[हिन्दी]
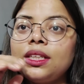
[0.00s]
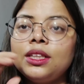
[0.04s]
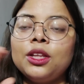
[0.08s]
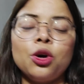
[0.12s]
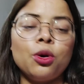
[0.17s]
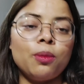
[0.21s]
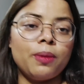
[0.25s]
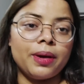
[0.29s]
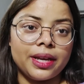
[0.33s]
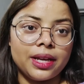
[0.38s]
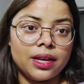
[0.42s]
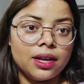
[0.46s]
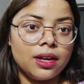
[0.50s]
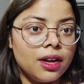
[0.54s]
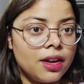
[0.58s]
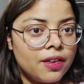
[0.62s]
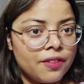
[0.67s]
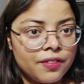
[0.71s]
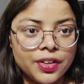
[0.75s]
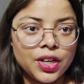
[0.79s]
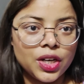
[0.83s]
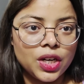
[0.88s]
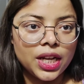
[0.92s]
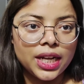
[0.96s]
देखो भाई
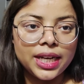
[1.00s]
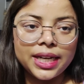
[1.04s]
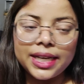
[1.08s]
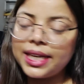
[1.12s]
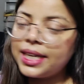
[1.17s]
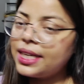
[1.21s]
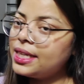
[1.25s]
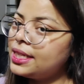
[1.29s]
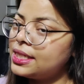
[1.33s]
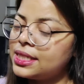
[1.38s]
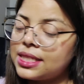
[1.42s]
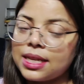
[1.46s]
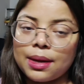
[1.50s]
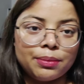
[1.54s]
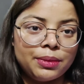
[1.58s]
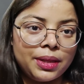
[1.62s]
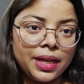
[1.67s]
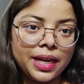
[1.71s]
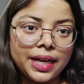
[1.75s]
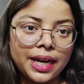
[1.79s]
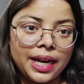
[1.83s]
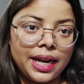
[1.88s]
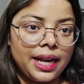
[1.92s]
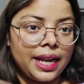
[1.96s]
वीडियो डाली है सब
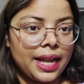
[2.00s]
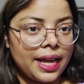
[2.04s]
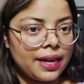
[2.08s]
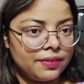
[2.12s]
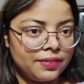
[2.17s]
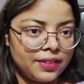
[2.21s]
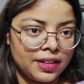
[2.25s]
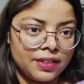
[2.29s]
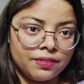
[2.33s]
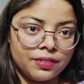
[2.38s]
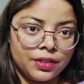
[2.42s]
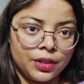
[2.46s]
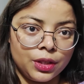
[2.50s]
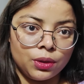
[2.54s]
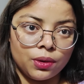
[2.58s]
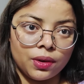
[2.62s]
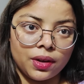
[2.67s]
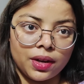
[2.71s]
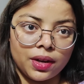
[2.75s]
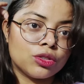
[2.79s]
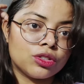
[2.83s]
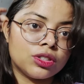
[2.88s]
देख रहे हैं लाइफ टाइम वीडियो